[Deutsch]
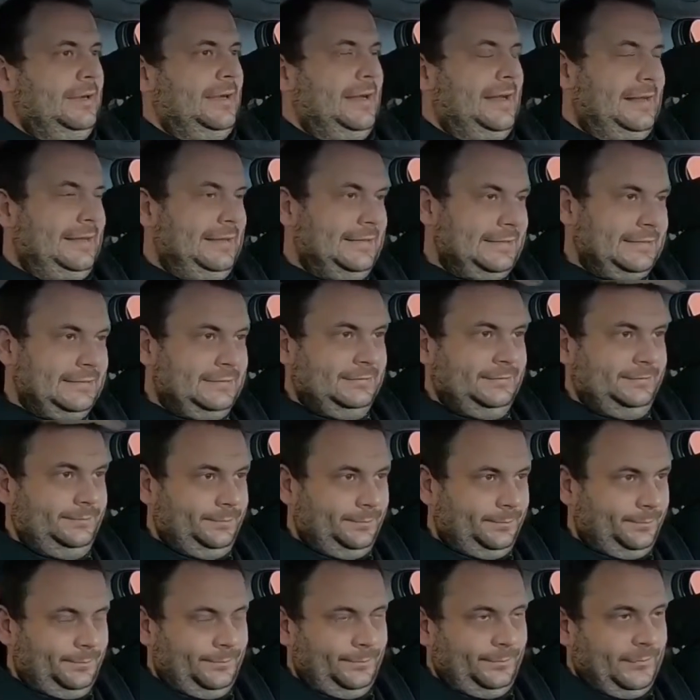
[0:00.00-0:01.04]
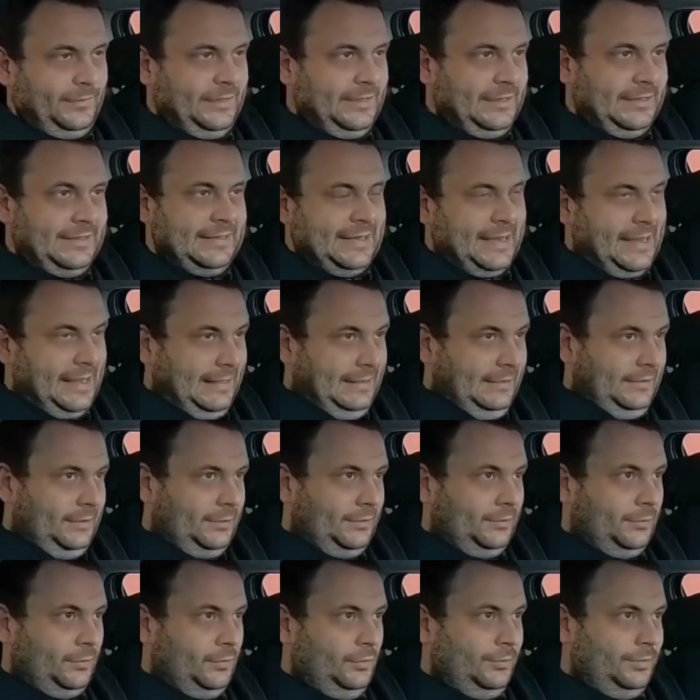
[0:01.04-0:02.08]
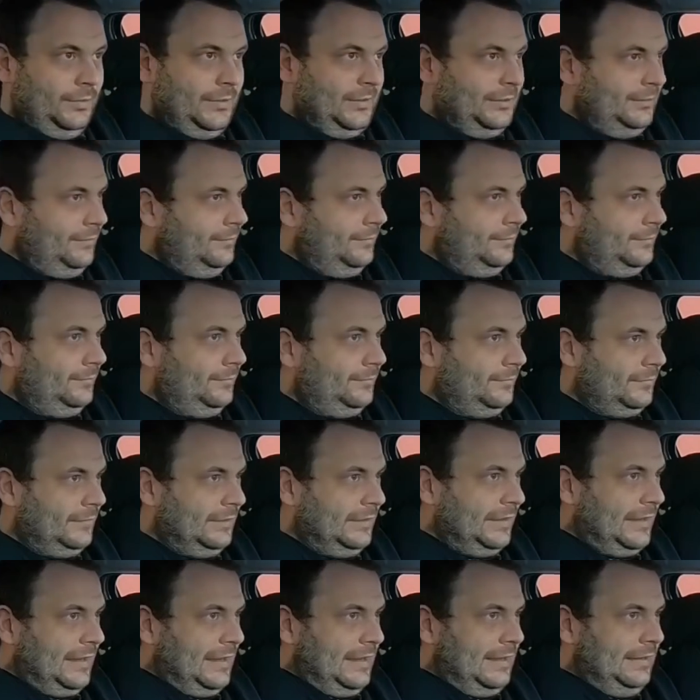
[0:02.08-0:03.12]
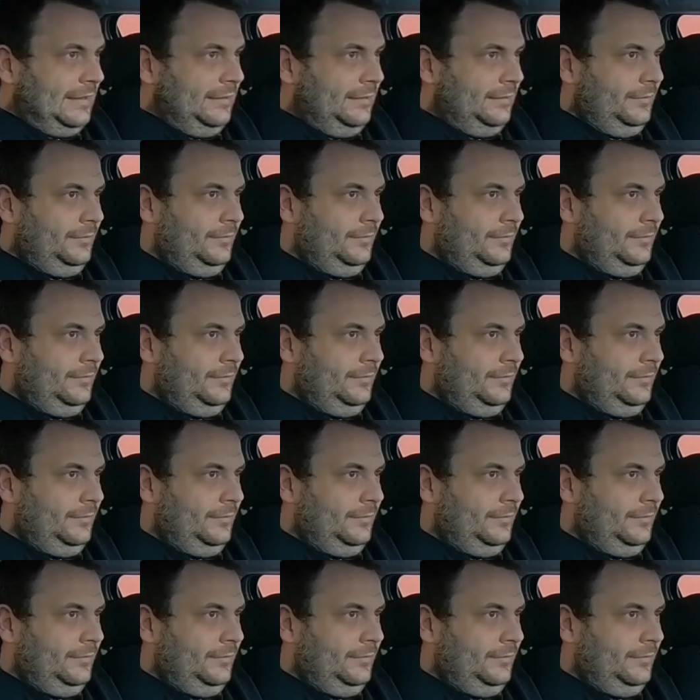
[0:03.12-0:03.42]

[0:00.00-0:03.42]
halten wieder die Hand drüber, gerade